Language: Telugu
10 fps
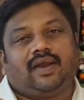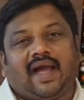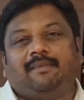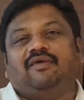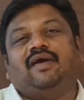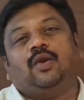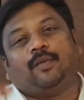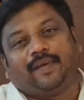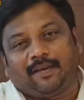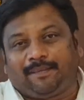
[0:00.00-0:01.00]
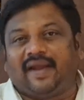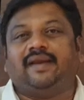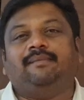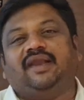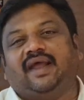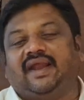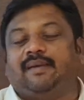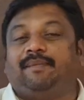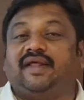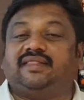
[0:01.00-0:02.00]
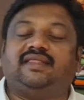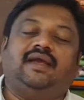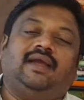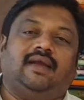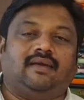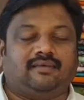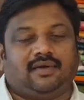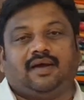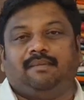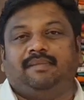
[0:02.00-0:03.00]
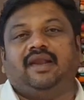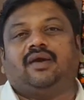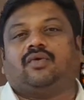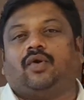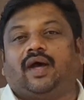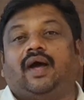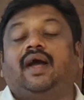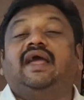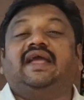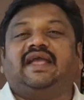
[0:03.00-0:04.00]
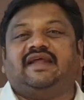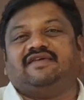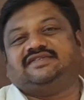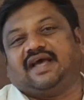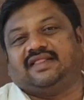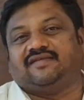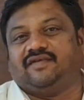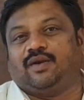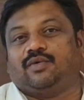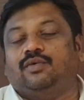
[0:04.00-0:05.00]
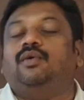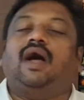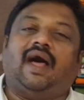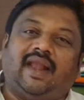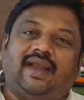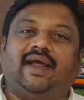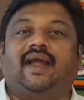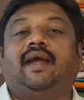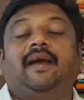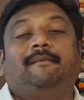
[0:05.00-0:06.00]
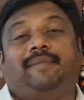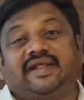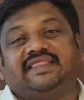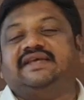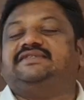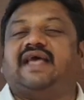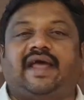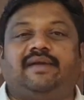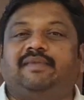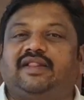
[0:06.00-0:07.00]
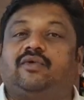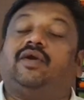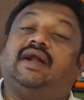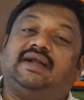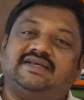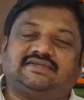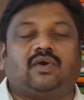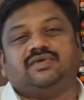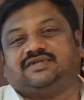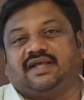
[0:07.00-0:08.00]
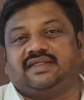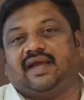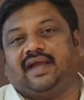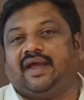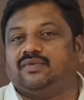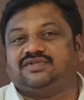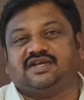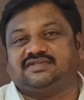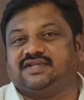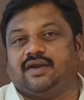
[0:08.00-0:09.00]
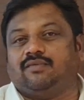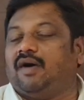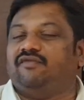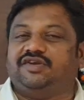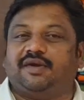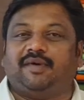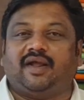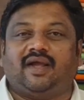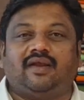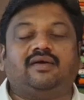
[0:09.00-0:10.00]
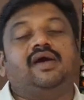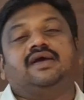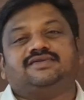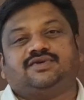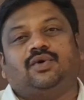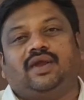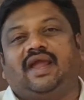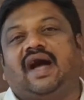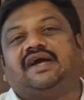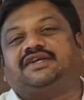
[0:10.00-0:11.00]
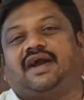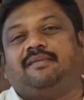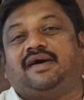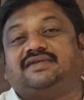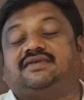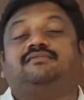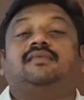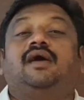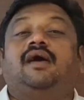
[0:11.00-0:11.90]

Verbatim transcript: యాభై వేల రూపాయల పైన బిల్ అయిన ప్రతి బిల్లుకు కూడా ఇరవై శాతం వరకు అలానే ప్రతి శారీ మీద కూడా డిస్కౌంట్స్ అయితే అనౌన్స్ చేశారు మా విజయ మేడం గారు సో ఈ ఆషాఢ మాసం